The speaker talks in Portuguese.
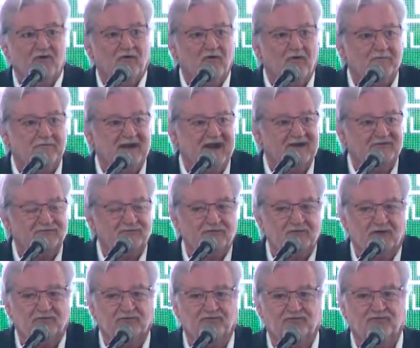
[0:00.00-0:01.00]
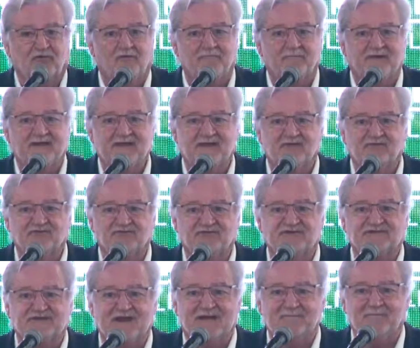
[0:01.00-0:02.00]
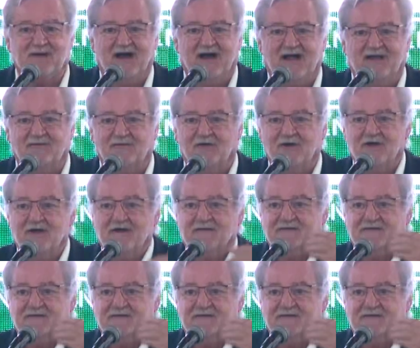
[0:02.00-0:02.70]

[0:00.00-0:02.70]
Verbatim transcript: cobrar dos nossos companheiros de trabalho,